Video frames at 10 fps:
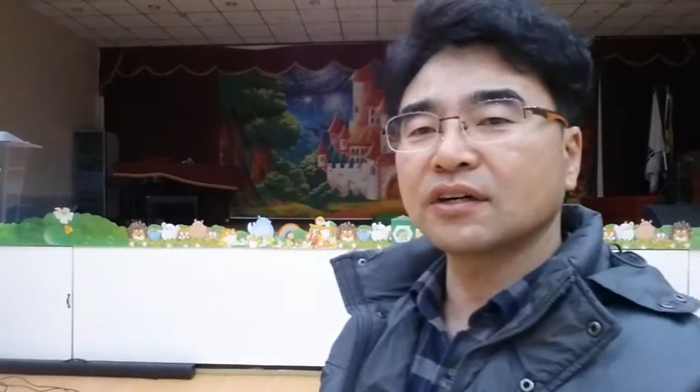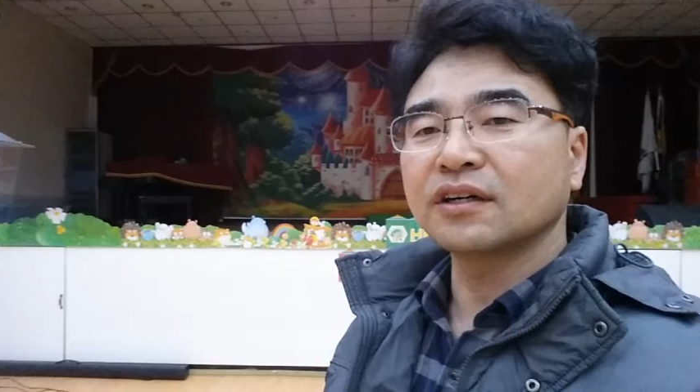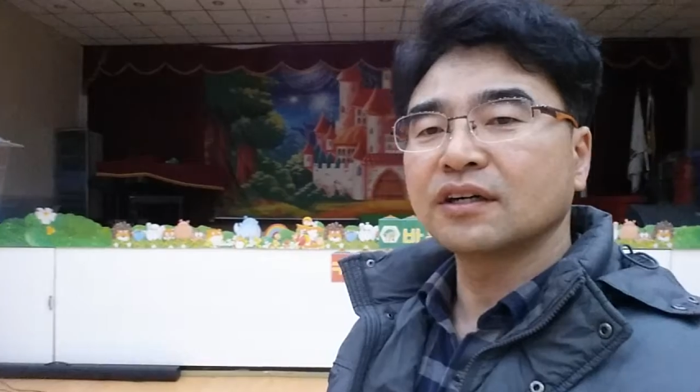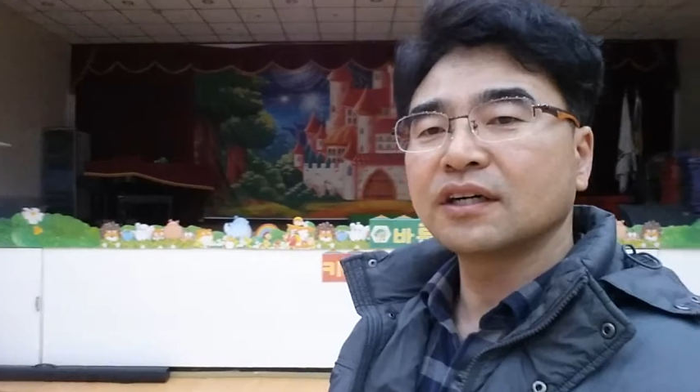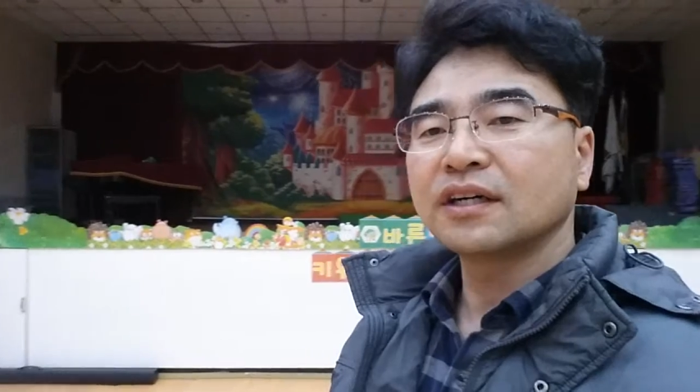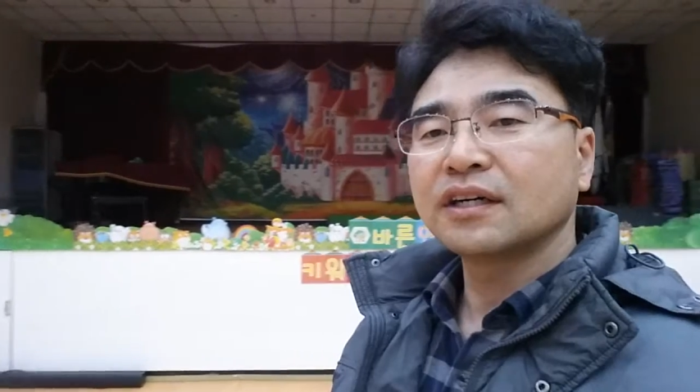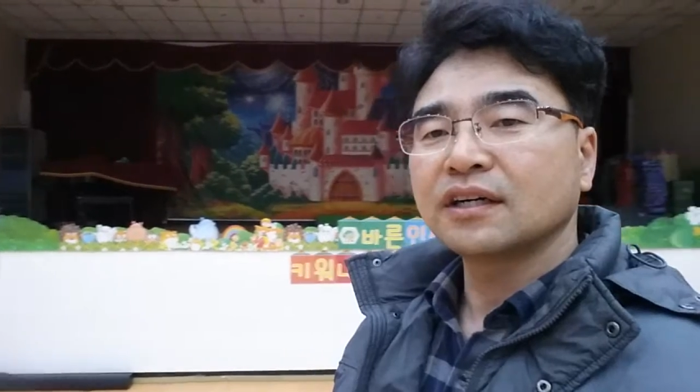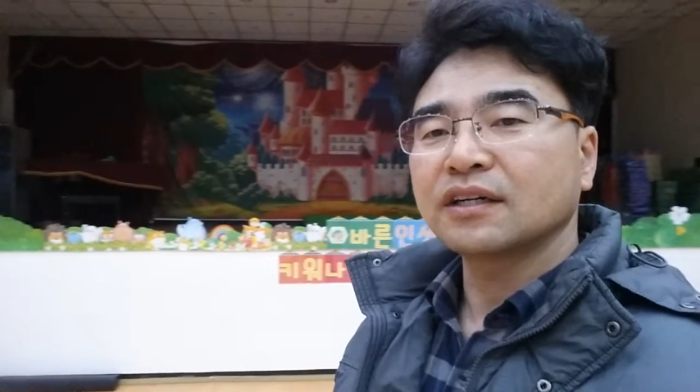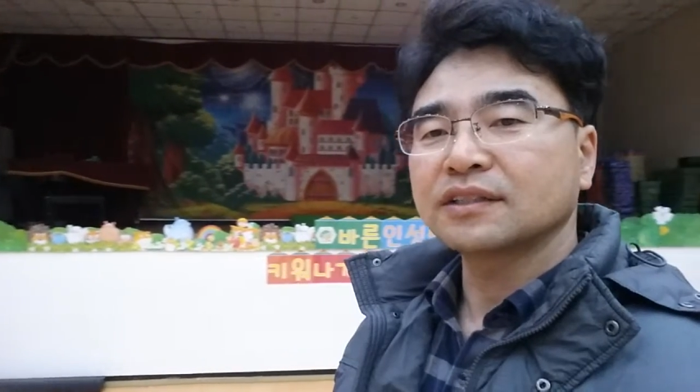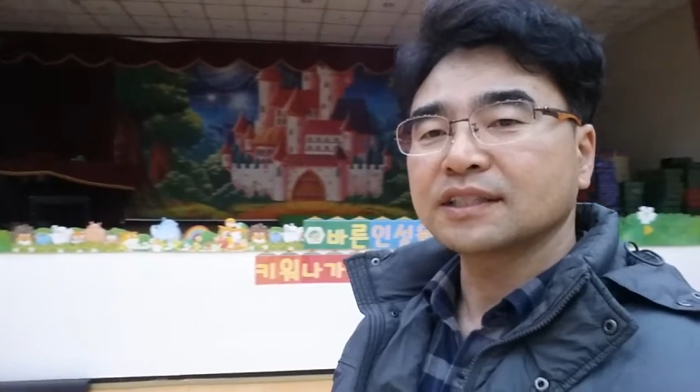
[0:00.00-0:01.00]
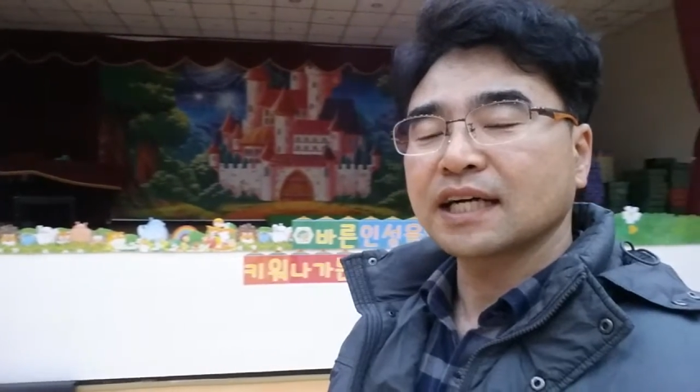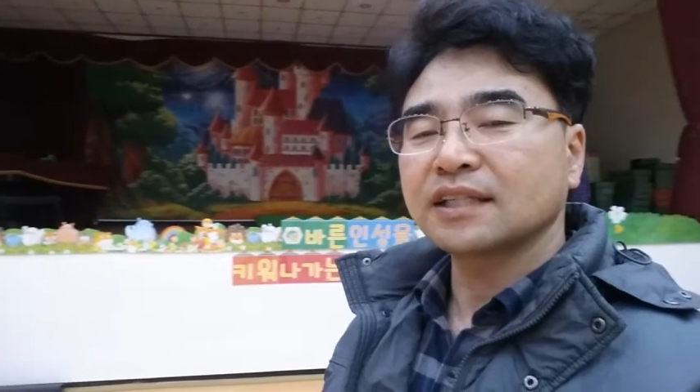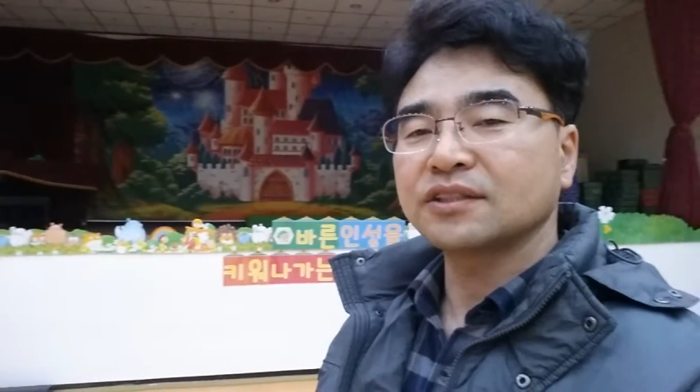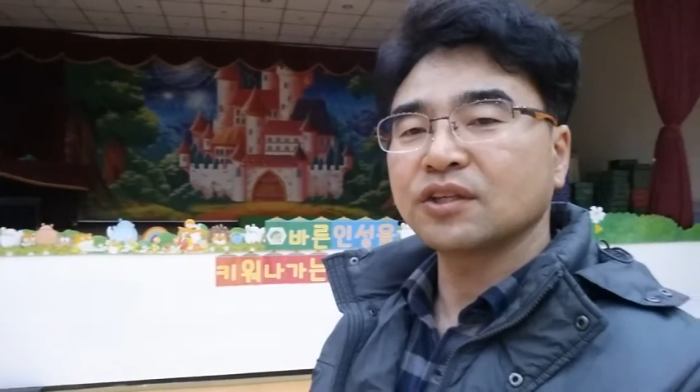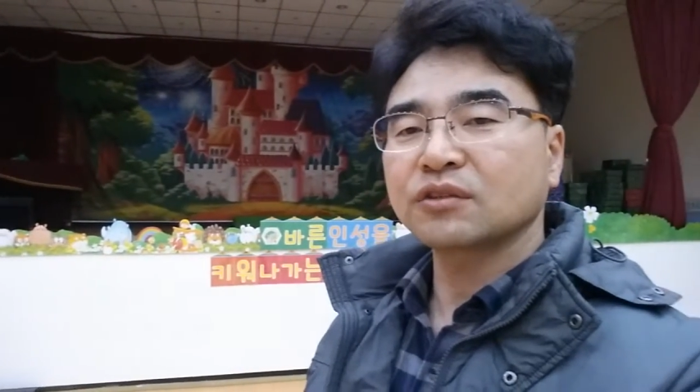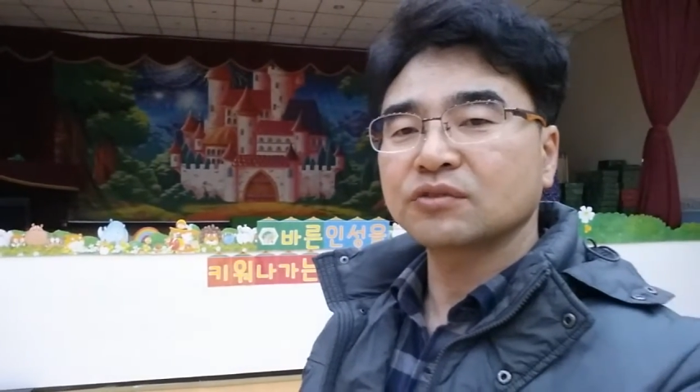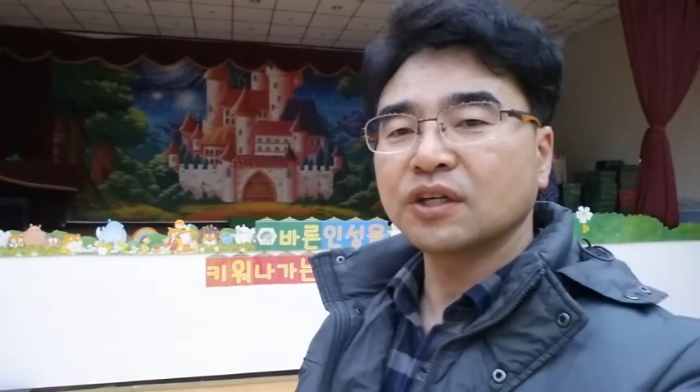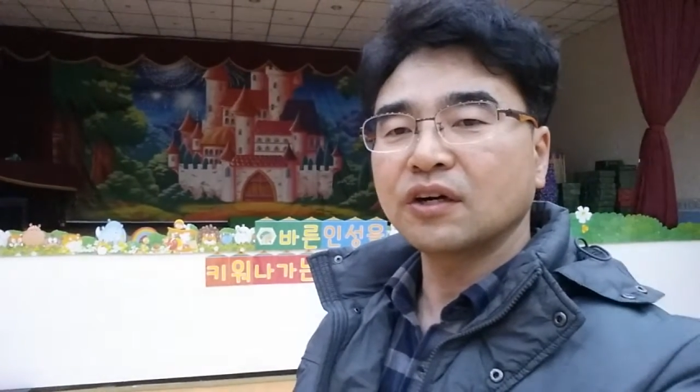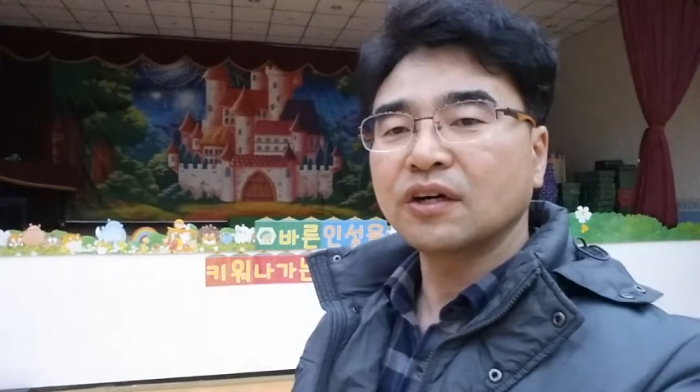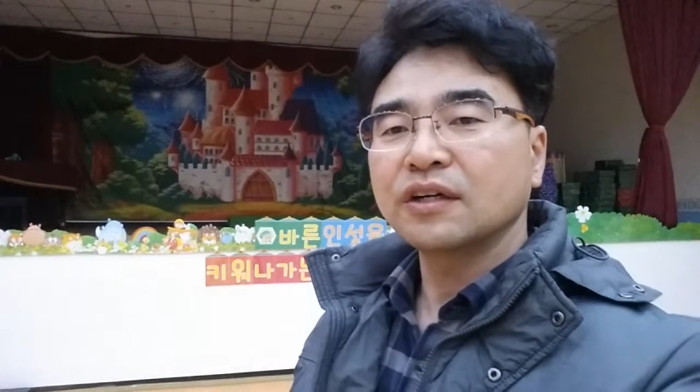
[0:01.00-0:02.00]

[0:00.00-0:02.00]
어, 잘 드렸고요.